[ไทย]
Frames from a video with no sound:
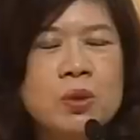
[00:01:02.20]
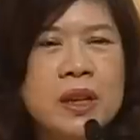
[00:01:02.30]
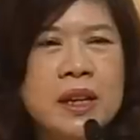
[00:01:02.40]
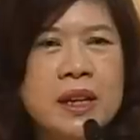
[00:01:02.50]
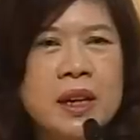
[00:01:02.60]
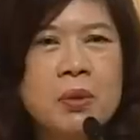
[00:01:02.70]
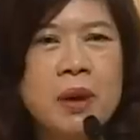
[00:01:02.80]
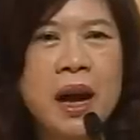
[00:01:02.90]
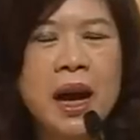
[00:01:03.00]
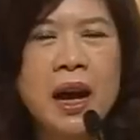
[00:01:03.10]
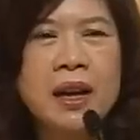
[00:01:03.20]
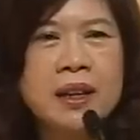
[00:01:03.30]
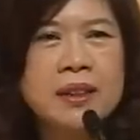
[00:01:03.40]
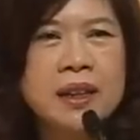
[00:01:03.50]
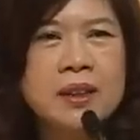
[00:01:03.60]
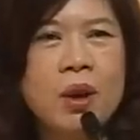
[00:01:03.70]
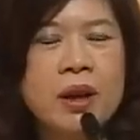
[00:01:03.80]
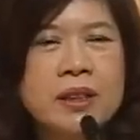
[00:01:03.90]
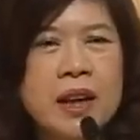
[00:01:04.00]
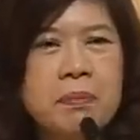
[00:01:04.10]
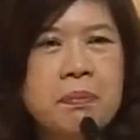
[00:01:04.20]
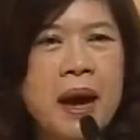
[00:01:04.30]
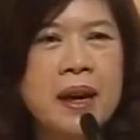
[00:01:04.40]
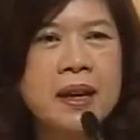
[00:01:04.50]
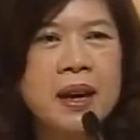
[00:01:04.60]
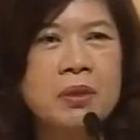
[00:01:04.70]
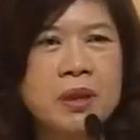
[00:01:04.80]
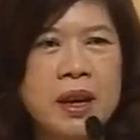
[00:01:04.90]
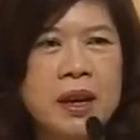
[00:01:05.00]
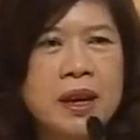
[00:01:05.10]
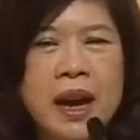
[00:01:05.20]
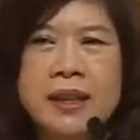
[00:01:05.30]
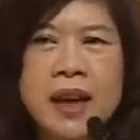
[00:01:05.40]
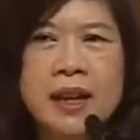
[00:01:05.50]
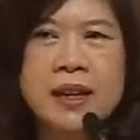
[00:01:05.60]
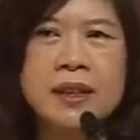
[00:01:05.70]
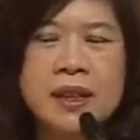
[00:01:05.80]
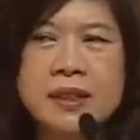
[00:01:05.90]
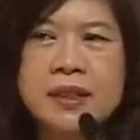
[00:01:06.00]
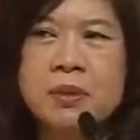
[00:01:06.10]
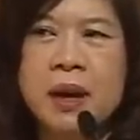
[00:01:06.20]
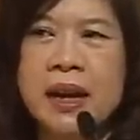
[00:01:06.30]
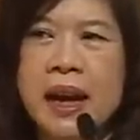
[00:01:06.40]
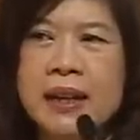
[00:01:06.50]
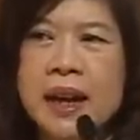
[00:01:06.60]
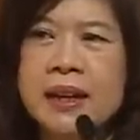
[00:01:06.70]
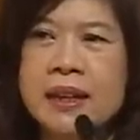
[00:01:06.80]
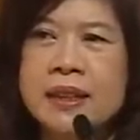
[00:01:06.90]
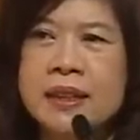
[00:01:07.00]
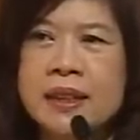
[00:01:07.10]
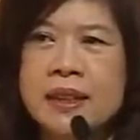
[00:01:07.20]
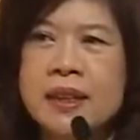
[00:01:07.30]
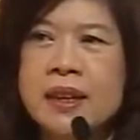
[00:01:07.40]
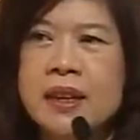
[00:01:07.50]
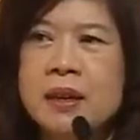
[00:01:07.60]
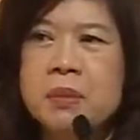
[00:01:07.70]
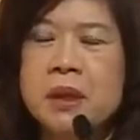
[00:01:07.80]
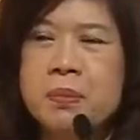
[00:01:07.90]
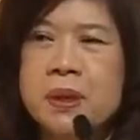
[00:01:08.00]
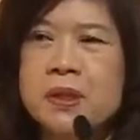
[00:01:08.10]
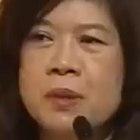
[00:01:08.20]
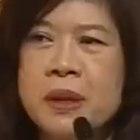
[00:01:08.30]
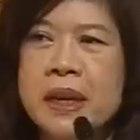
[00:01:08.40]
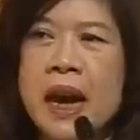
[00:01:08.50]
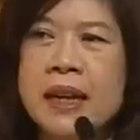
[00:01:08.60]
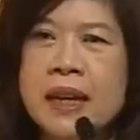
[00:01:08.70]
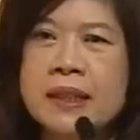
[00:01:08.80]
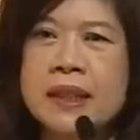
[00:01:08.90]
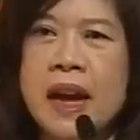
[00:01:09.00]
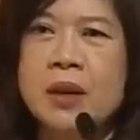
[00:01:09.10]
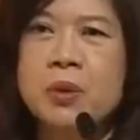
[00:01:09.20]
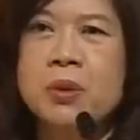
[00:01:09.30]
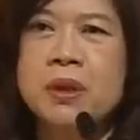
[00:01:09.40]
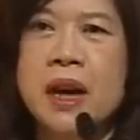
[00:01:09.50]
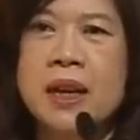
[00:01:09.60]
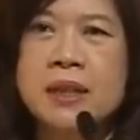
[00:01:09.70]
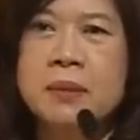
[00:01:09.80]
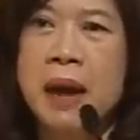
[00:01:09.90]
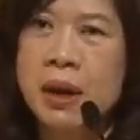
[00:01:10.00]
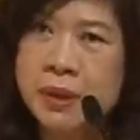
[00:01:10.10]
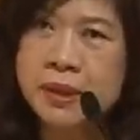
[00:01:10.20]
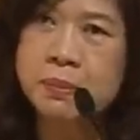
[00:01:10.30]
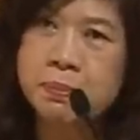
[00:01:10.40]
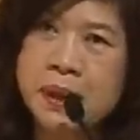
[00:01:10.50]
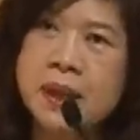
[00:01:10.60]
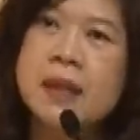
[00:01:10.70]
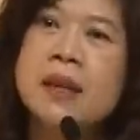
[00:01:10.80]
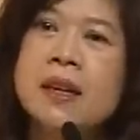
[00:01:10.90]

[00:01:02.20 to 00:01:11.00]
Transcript: ต้องเรียนนะคะว่าถ้าย้อนกลับไปเอาแค่หลายท่านเรียนเชื่อว่าหลายท่านในที่นี้มีประสบการณ์ในตลาดหุ้นอาจจะมากกว่า10ปี